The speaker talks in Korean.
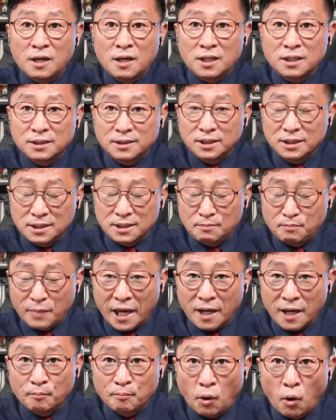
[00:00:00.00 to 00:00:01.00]
이
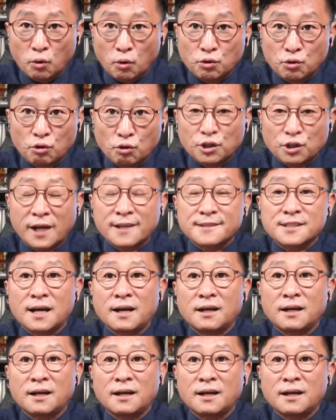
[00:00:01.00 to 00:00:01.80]
맹폭격을 하자